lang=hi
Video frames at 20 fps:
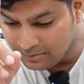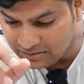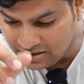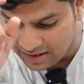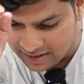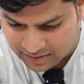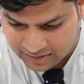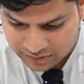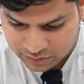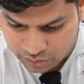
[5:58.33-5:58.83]

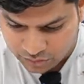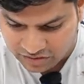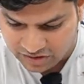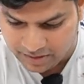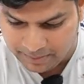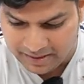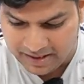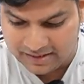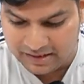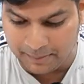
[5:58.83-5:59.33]
सर
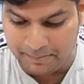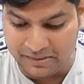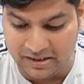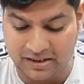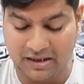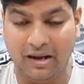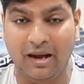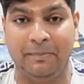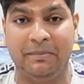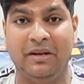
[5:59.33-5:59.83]
दूसरी बात अपने
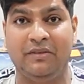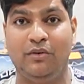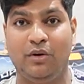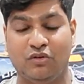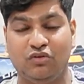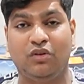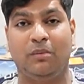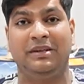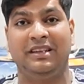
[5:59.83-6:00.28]
अपने व्यूअर्स को